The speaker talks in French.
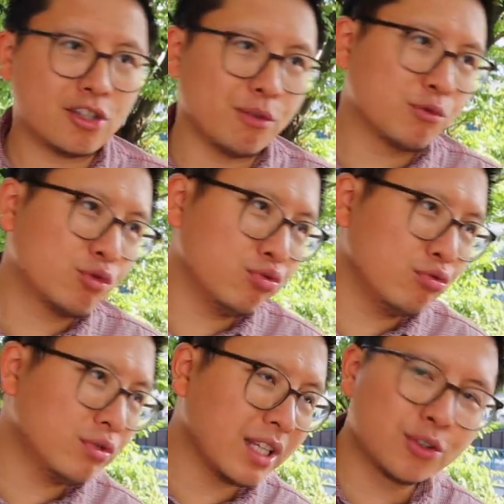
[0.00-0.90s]
comme
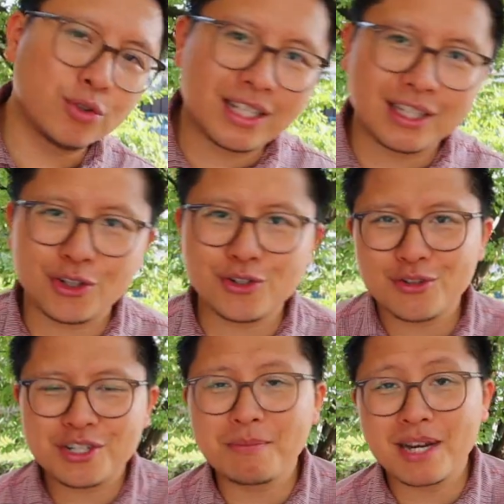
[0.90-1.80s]
tout ado de 14
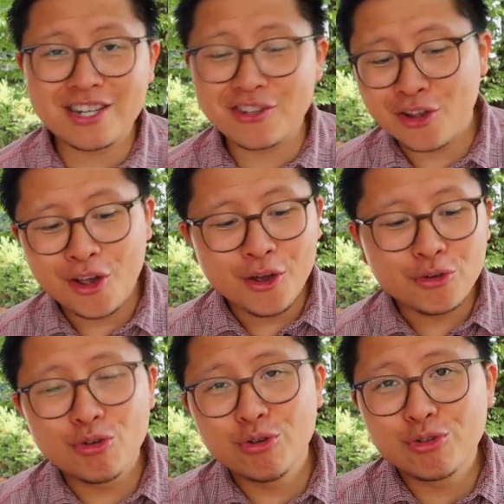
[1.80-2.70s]
ans, j'imagine
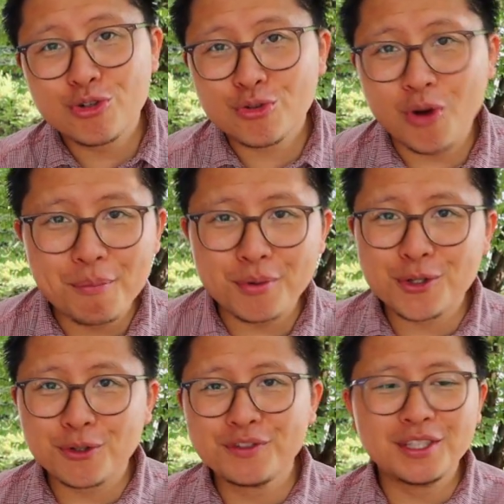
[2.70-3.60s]
que tu joues un peu aux
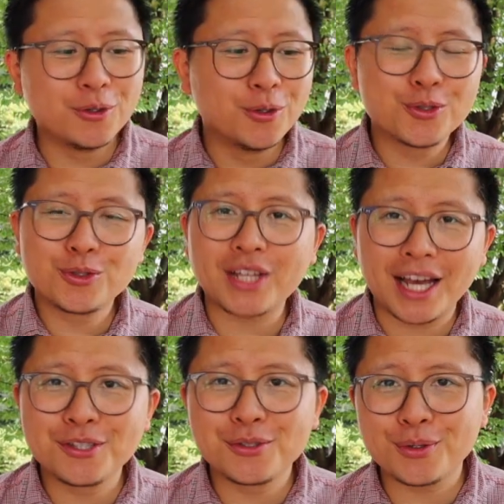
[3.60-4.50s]
jeux vidéo, tu
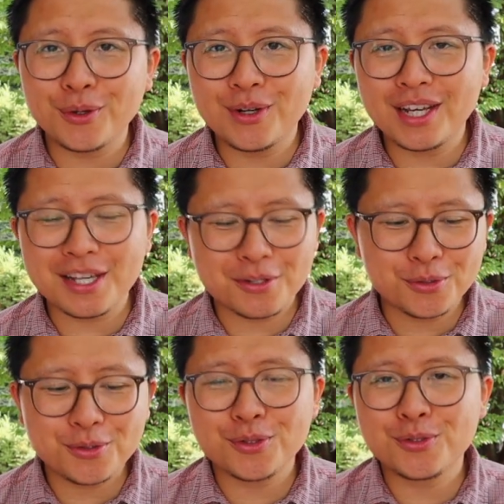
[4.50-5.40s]
traînes sur euh, les
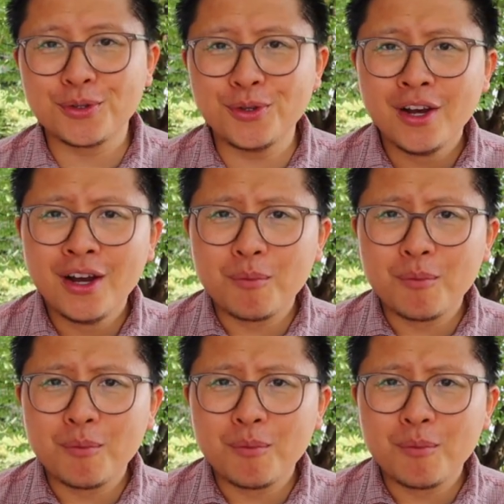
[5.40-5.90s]
réseaux sociaux.